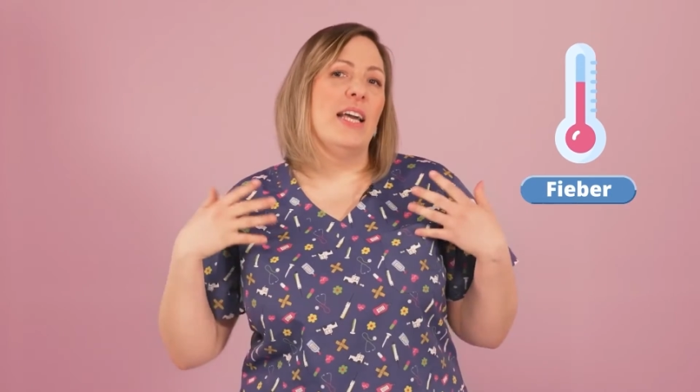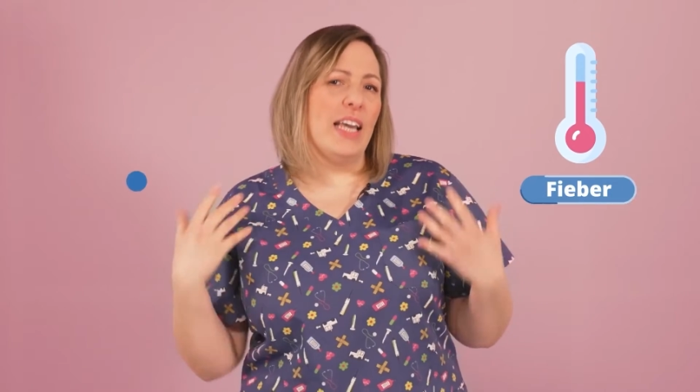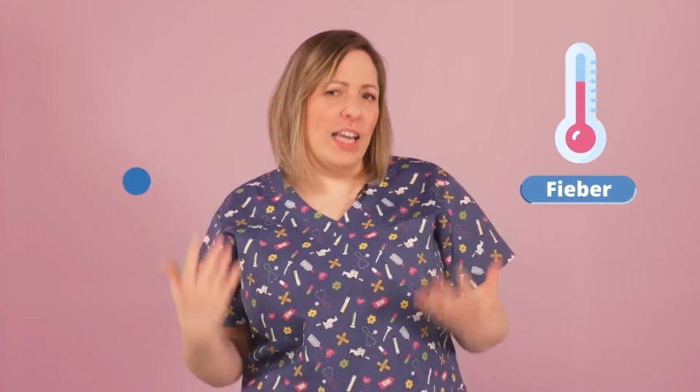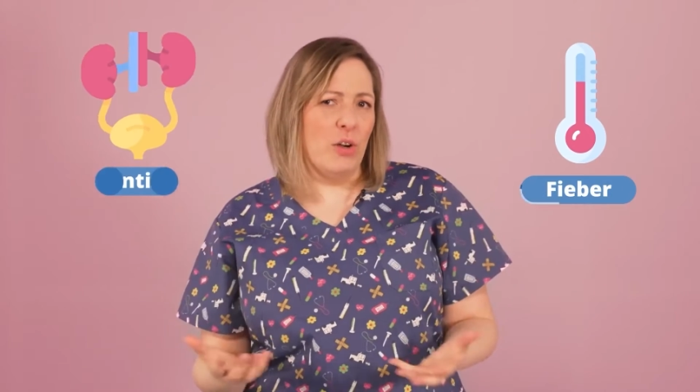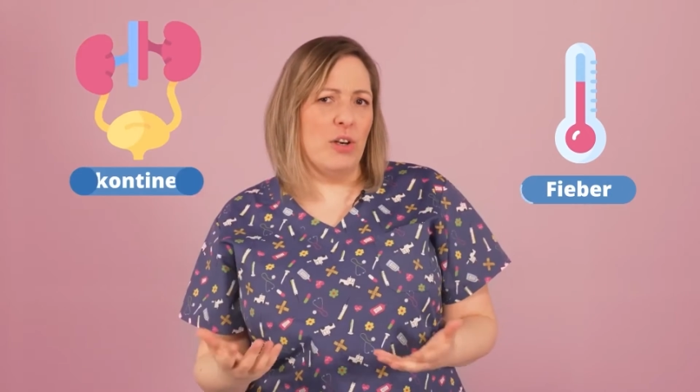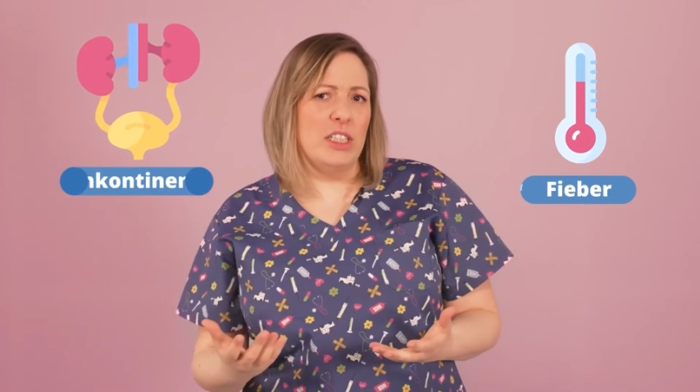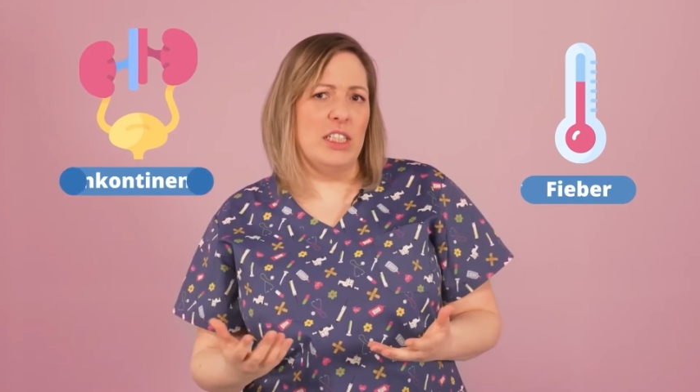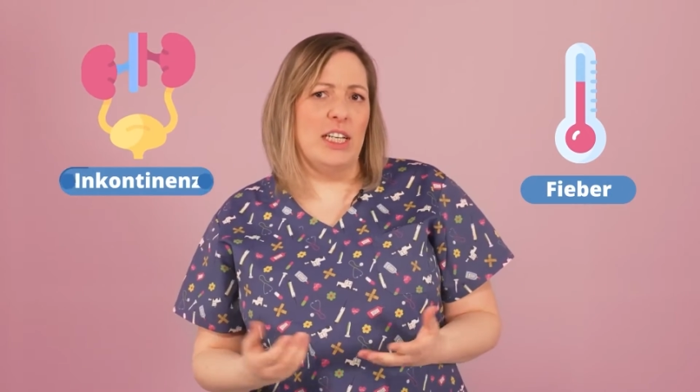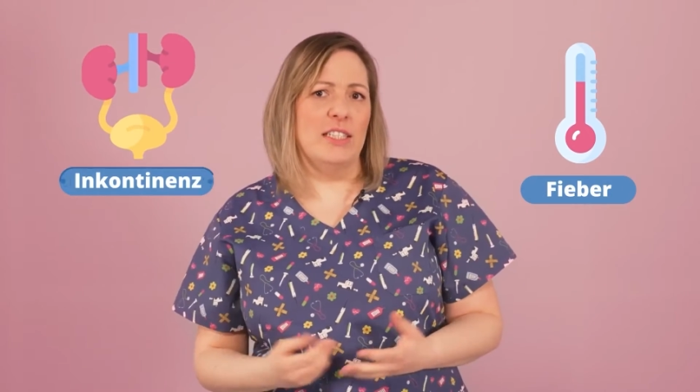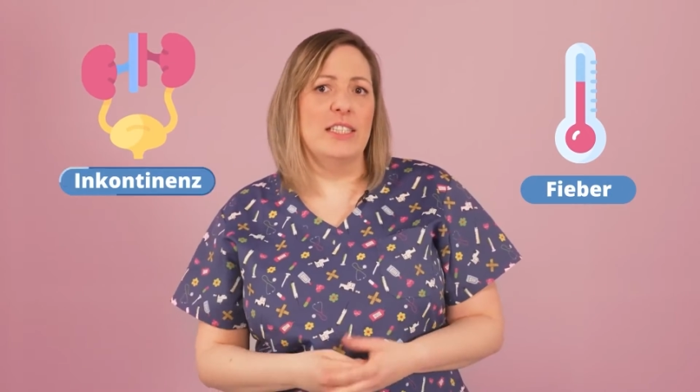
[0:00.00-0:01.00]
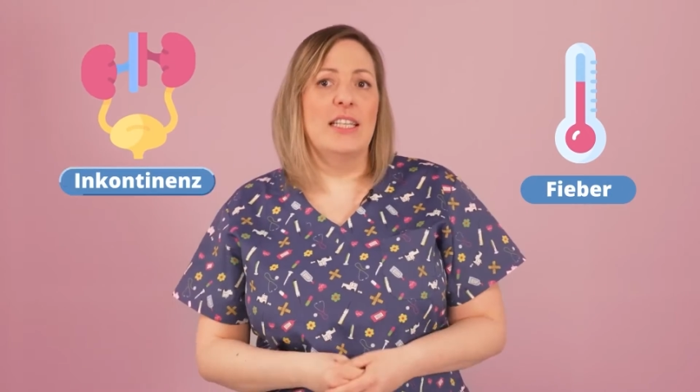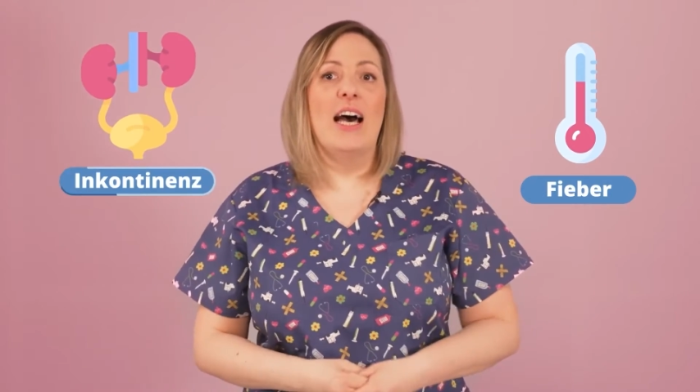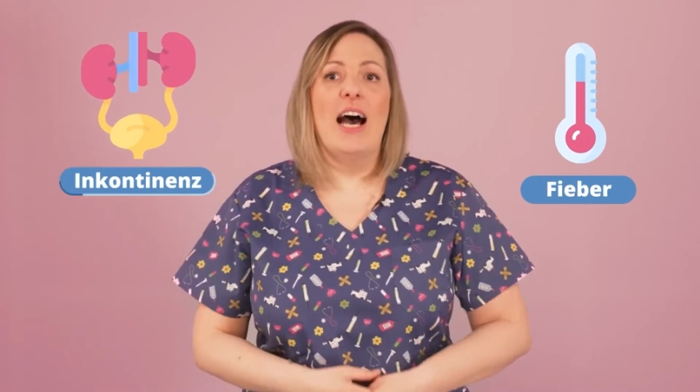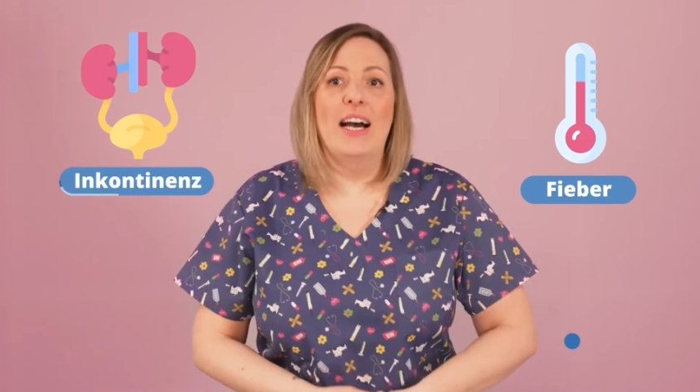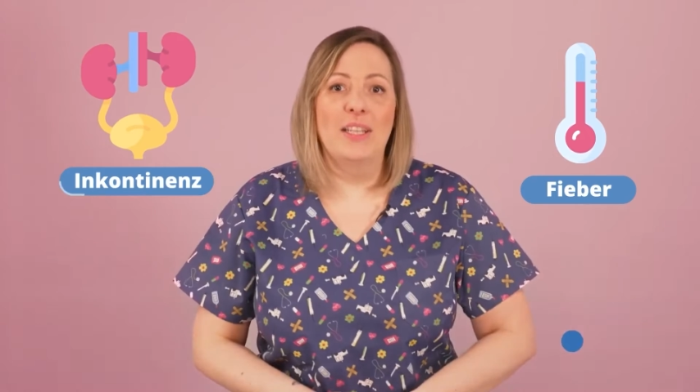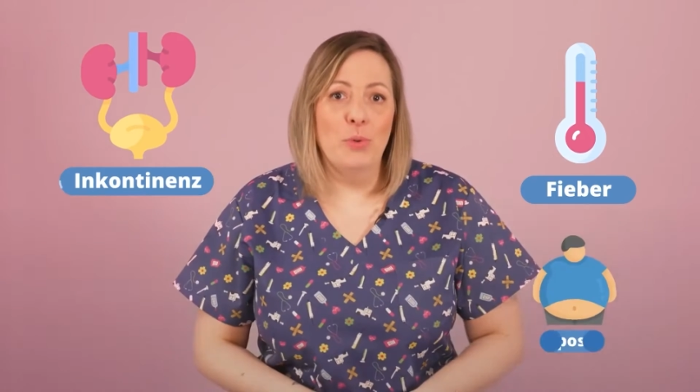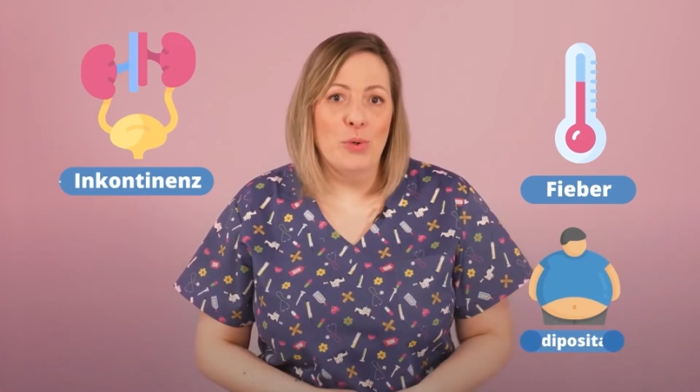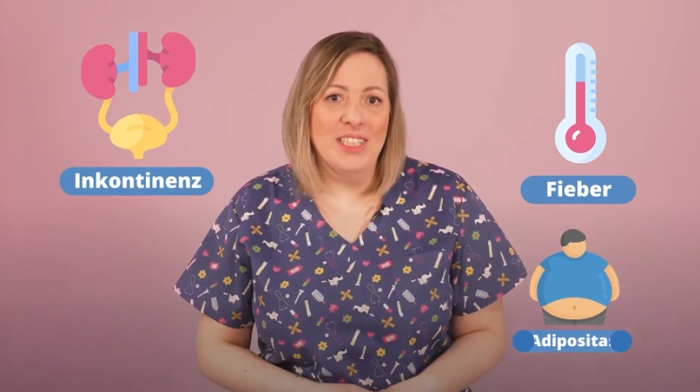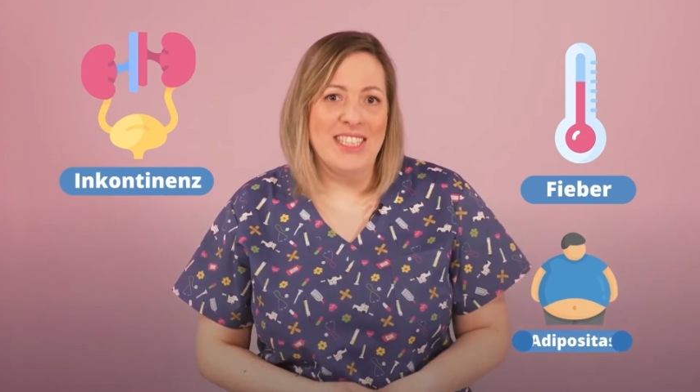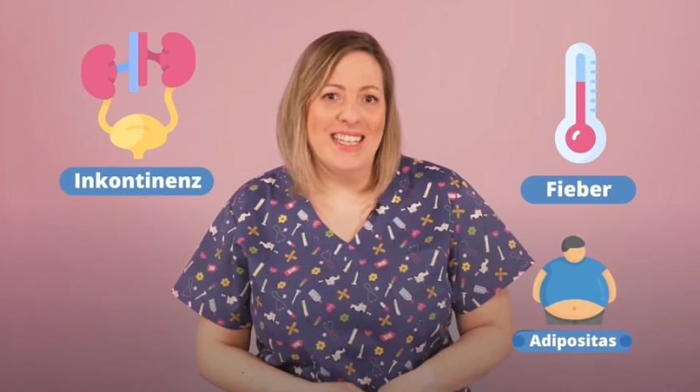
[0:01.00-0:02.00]
Inkontinenz,
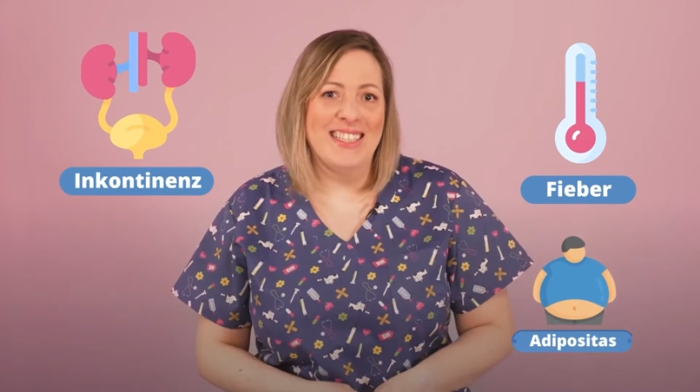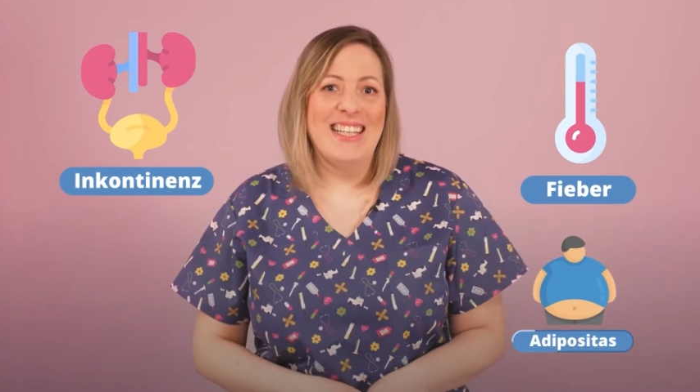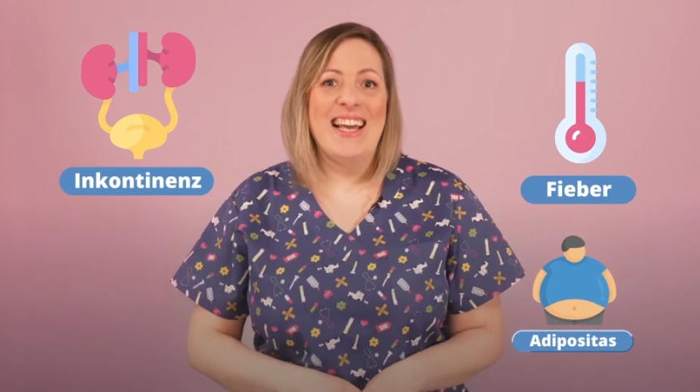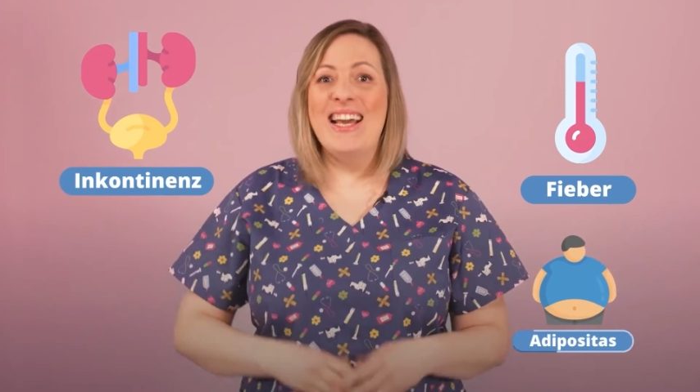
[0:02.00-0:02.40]
Adipositas,